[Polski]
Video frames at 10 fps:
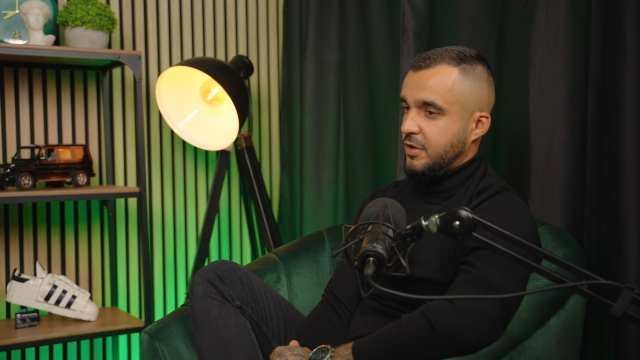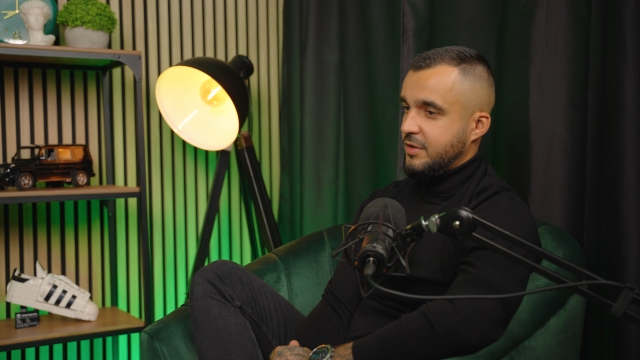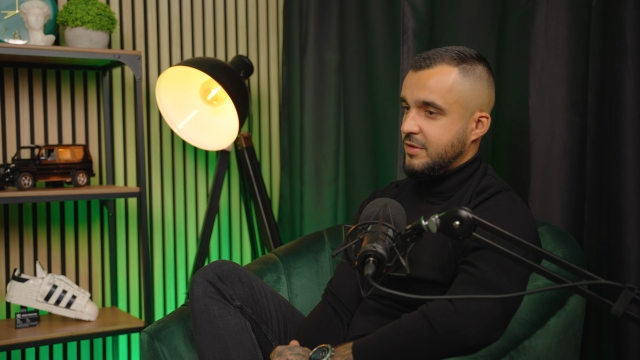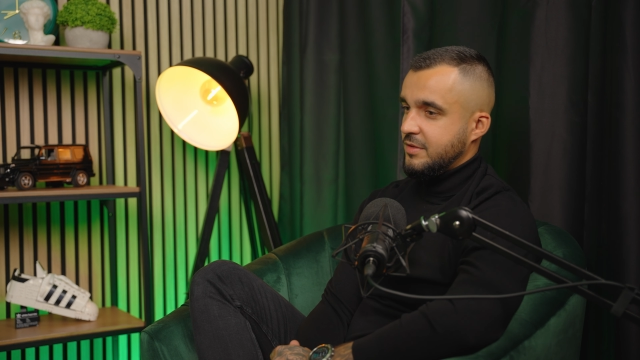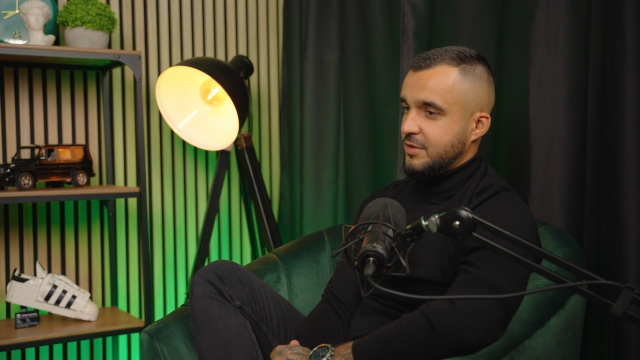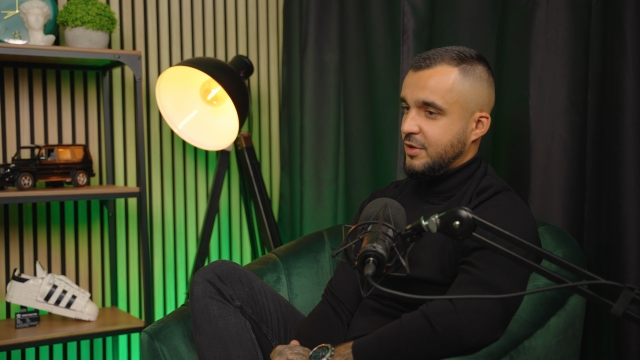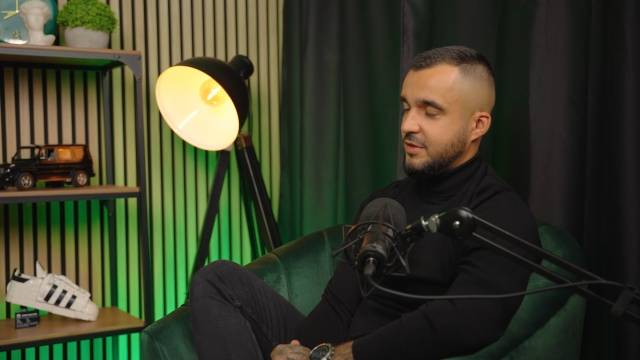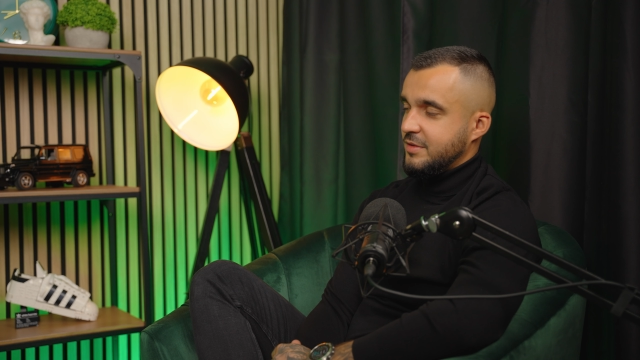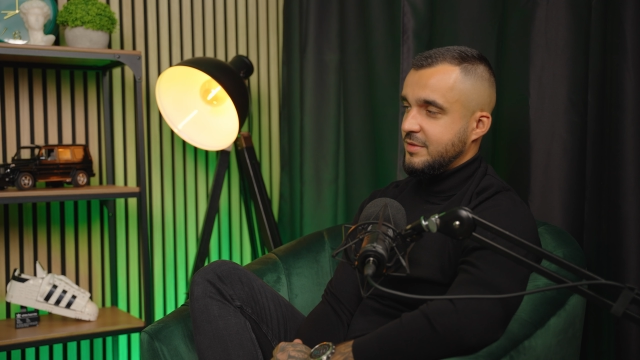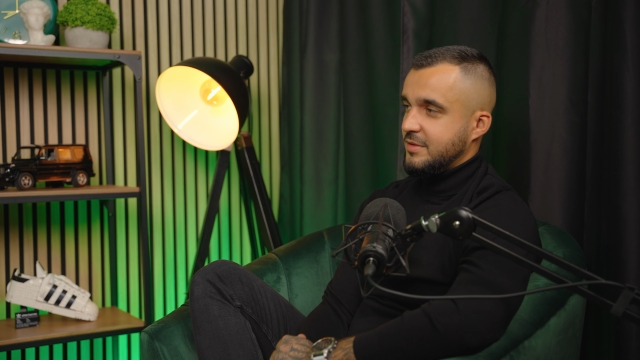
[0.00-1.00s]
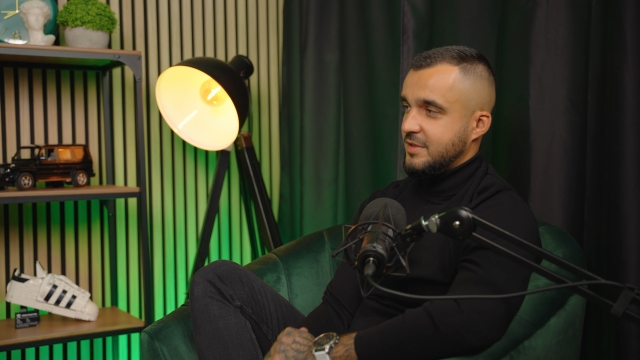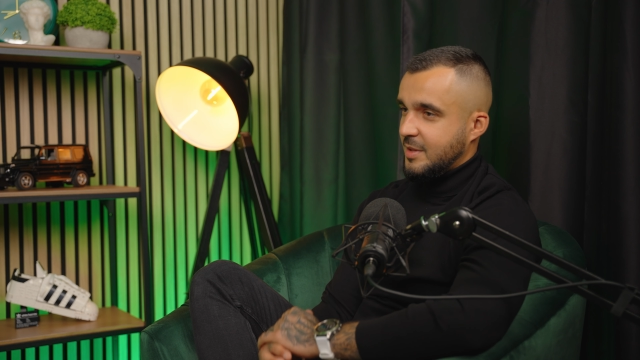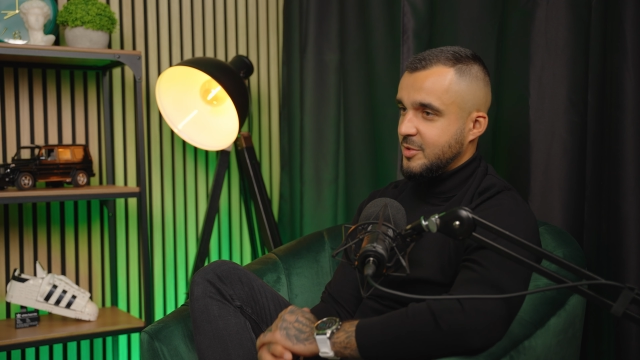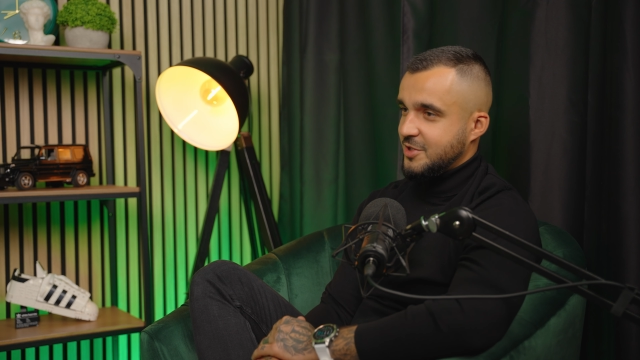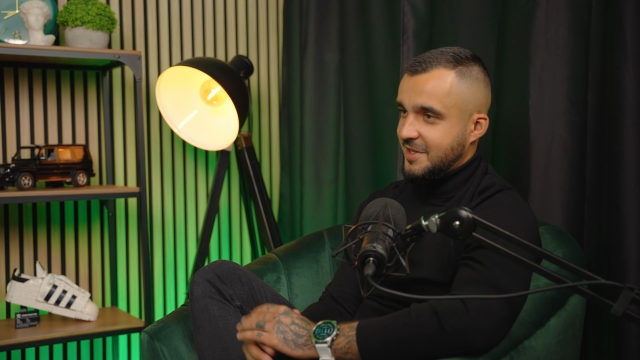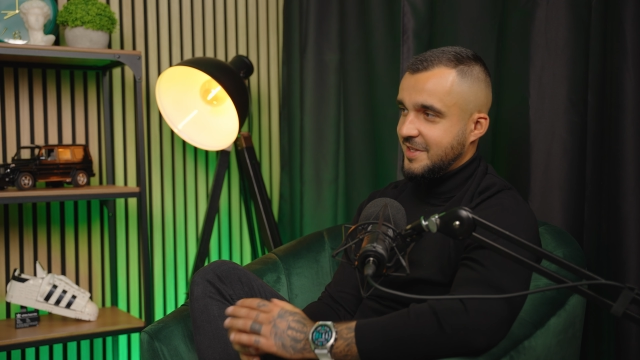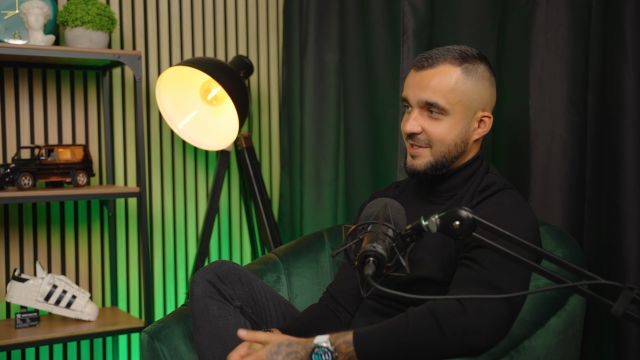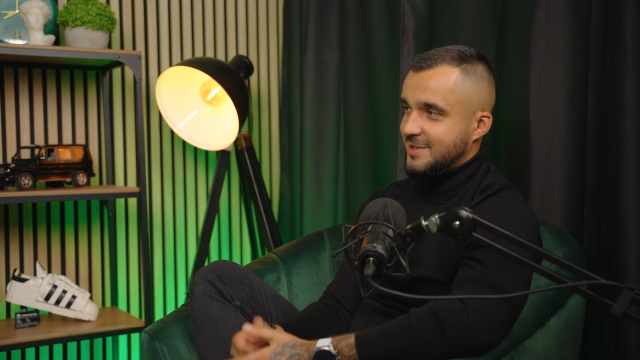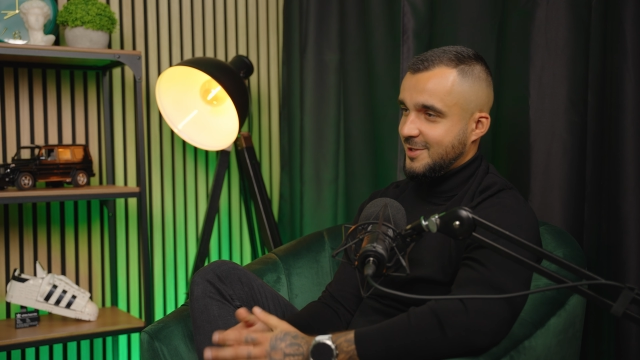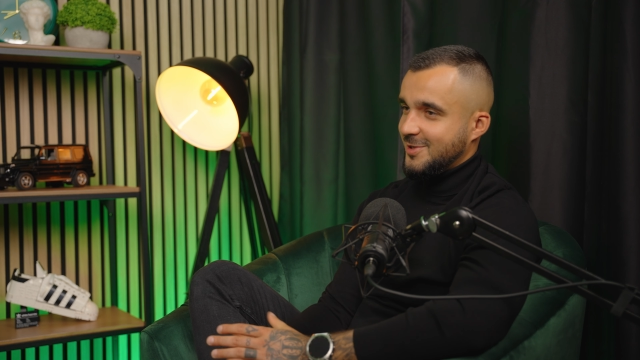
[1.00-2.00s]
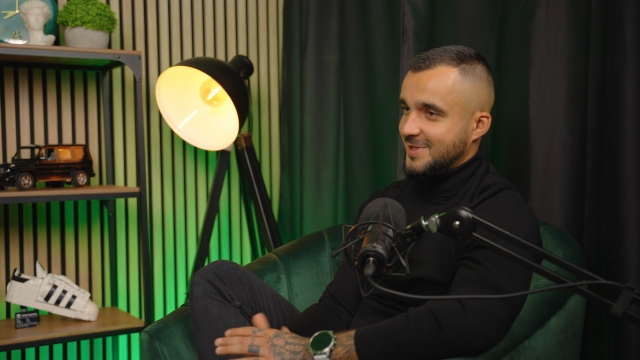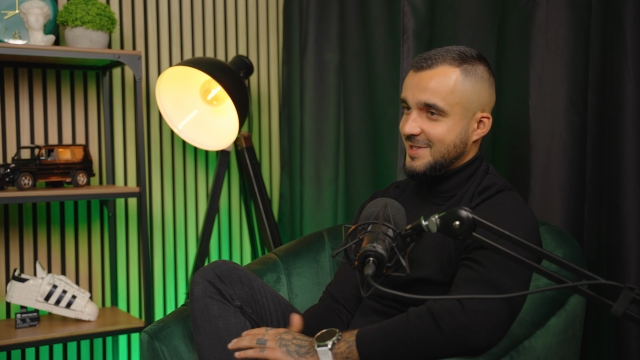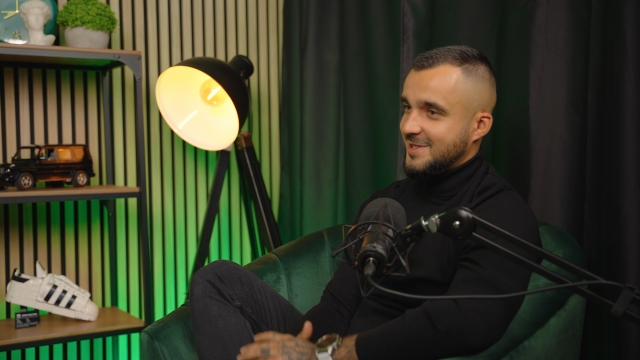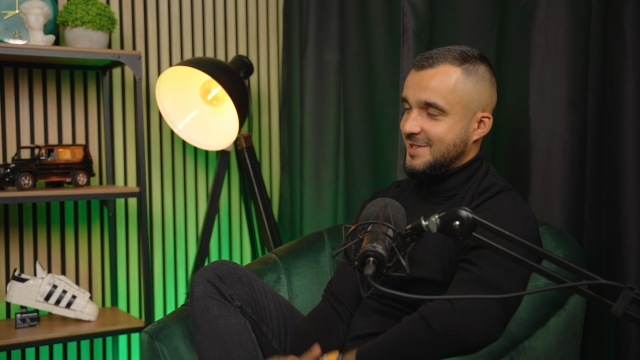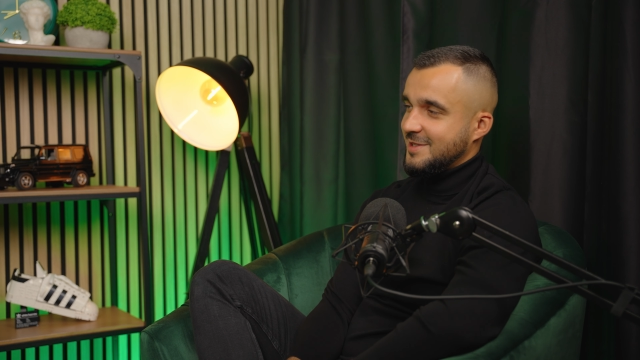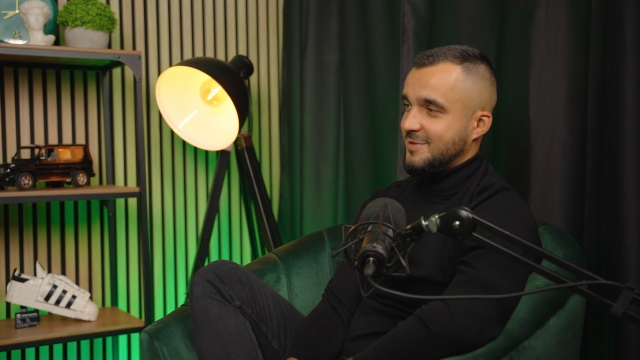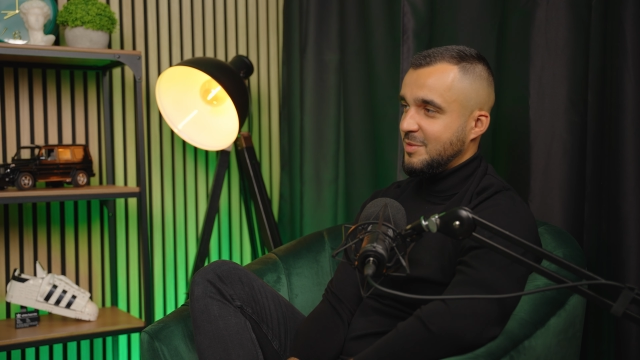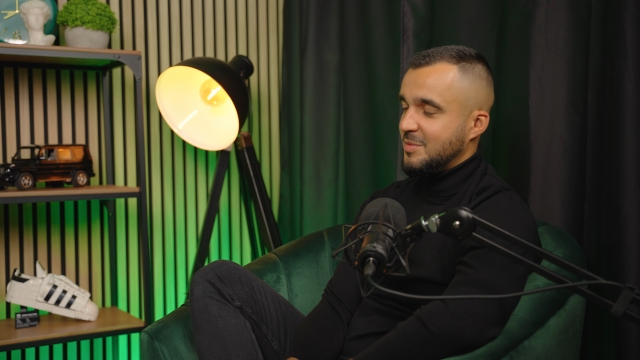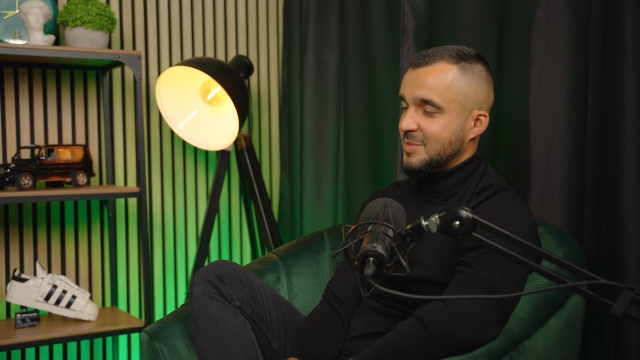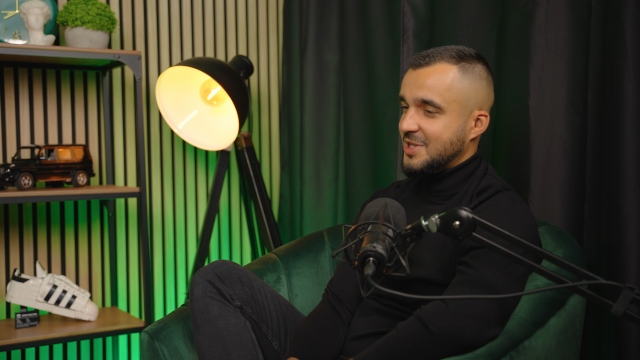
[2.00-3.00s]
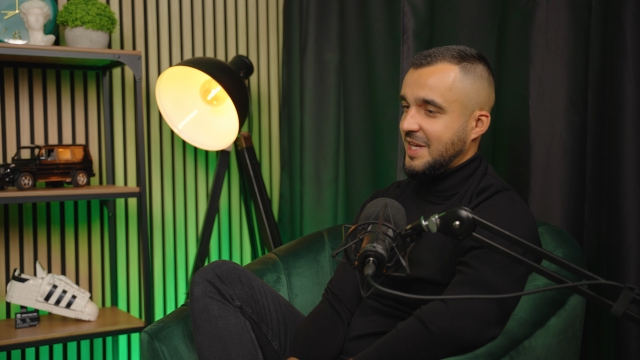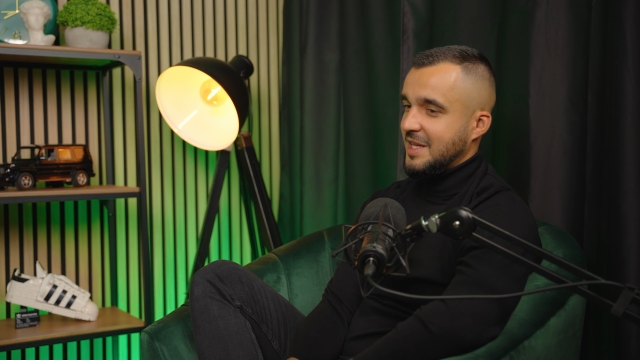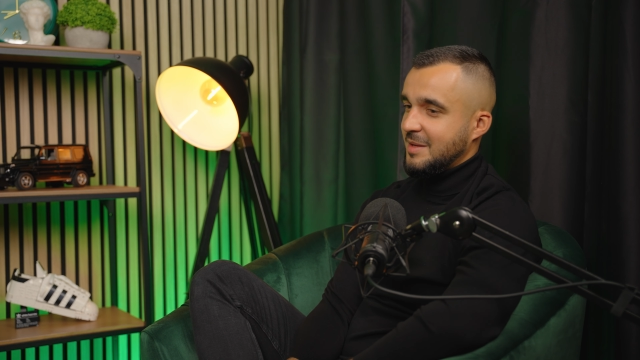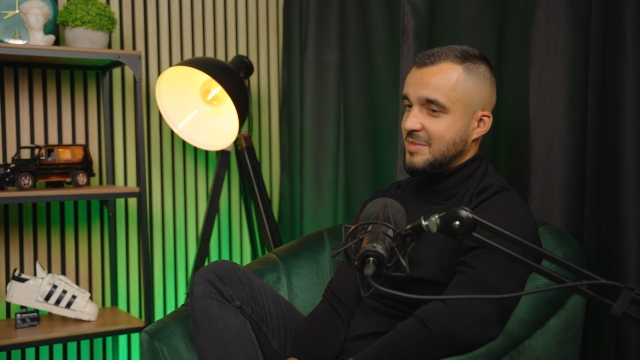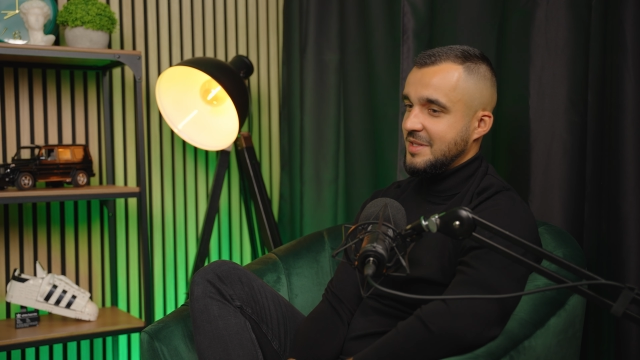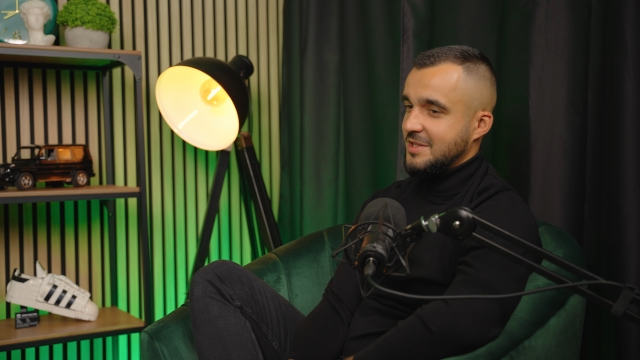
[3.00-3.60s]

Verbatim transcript: e, samodzielnie zarządzać ze swoimi mieszkaniami,